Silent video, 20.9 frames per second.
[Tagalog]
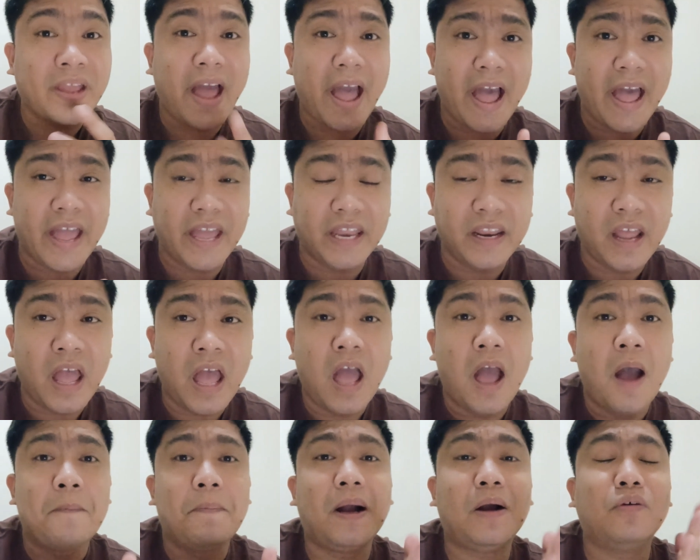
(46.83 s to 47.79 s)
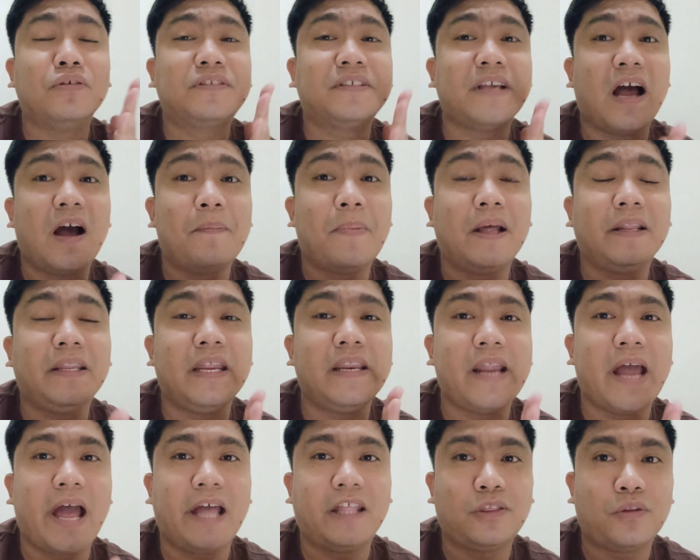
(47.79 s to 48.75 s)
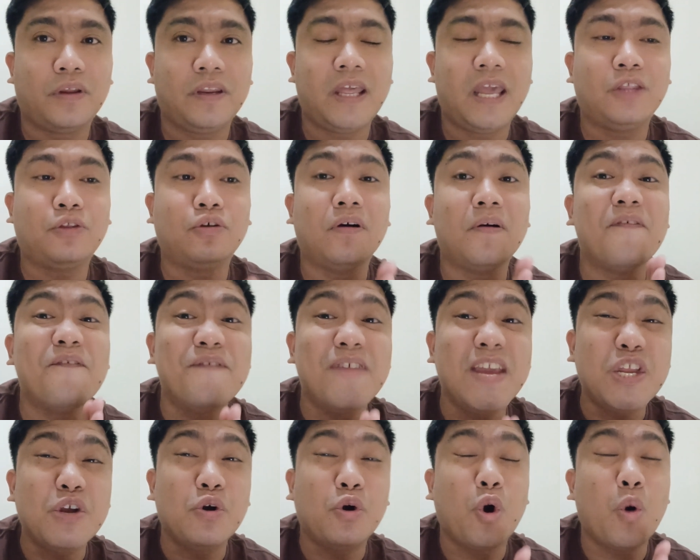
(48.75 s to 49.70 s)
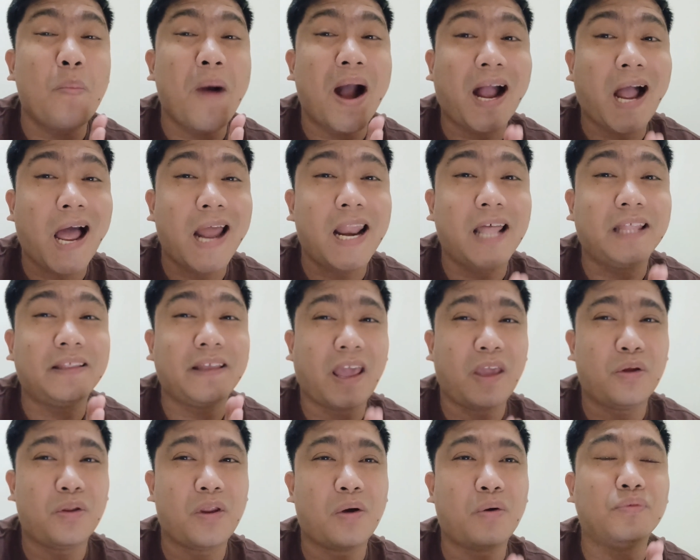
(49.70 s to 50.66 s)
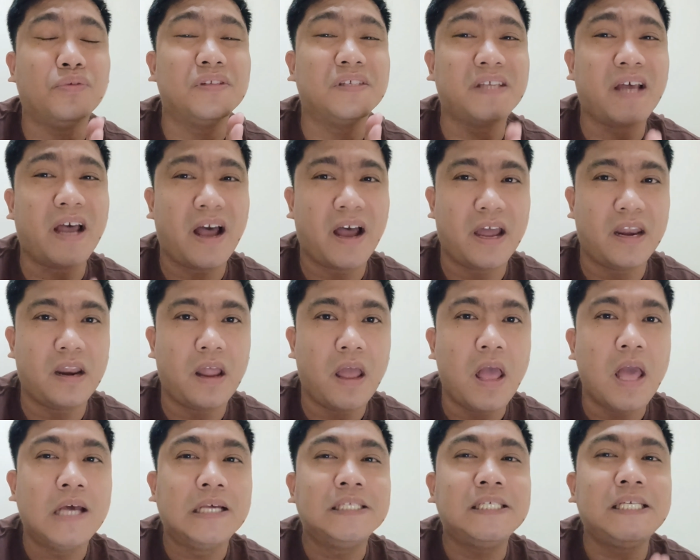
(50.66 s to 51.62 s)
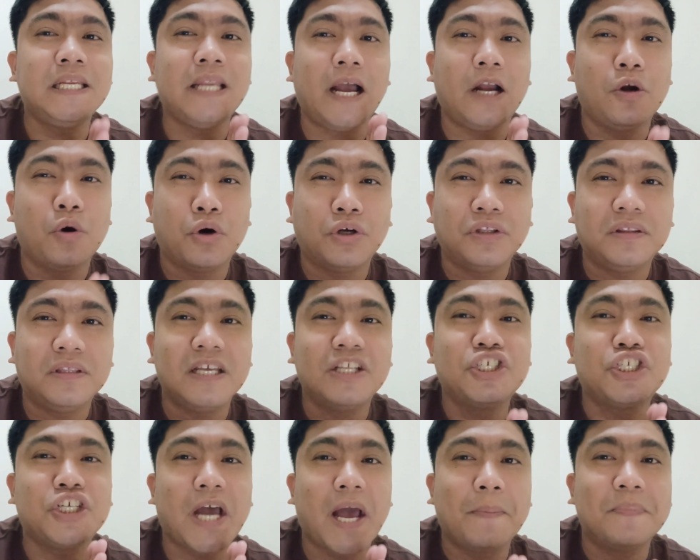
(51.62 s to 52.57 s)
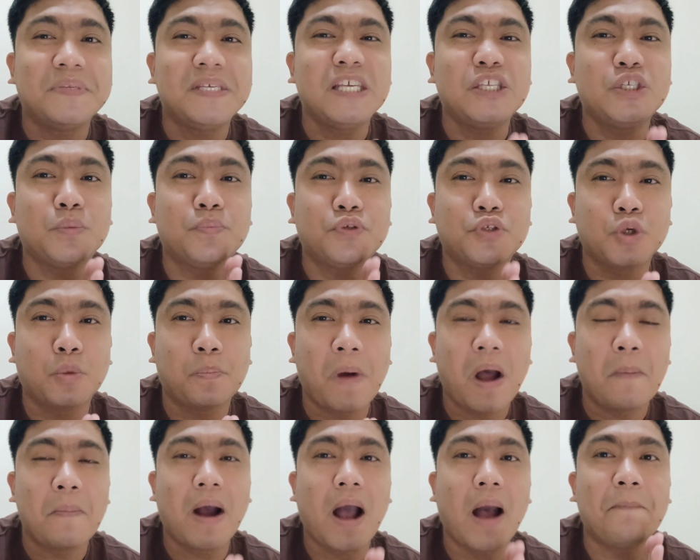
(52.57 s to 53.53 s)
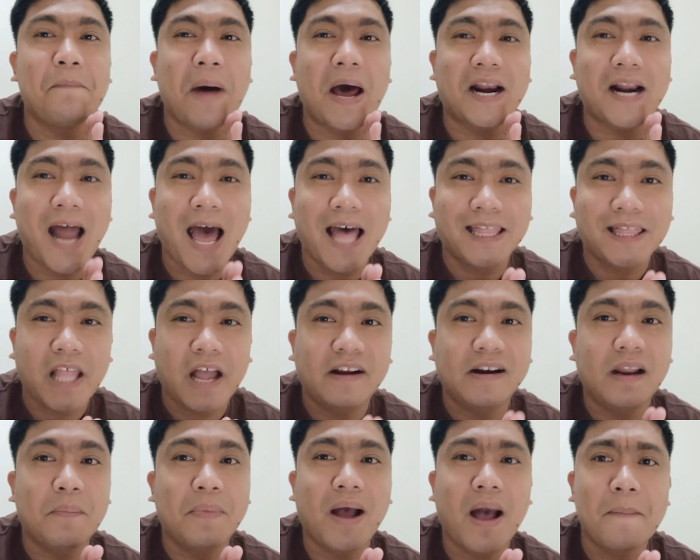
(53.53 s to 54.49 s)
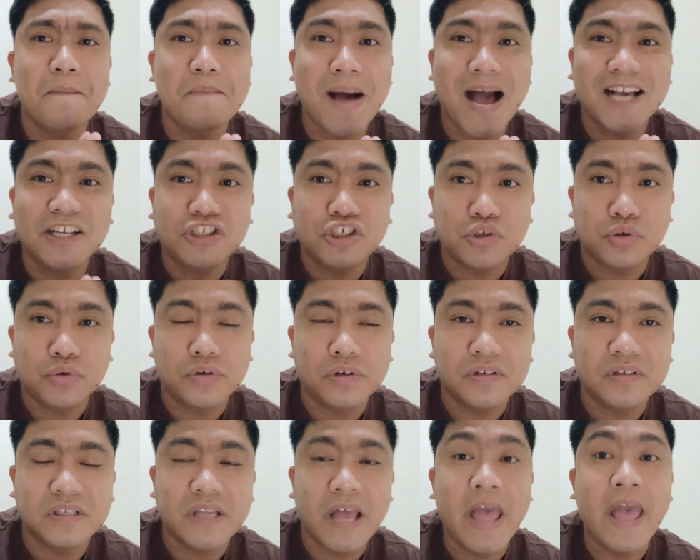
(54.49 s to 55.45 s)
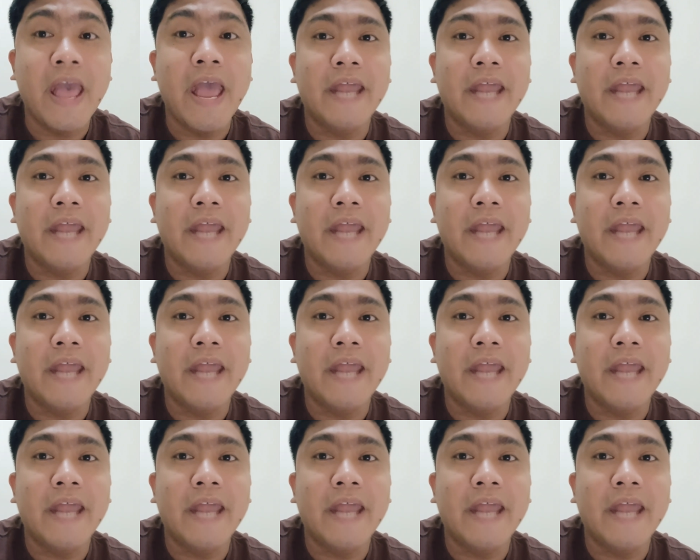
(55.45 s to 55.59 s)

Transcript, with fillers: And pag-usapan din natin itong videong kumakalat ngayon na kung saan sinagot ni Chamsi Supsup ang mga paratang ng mga bashers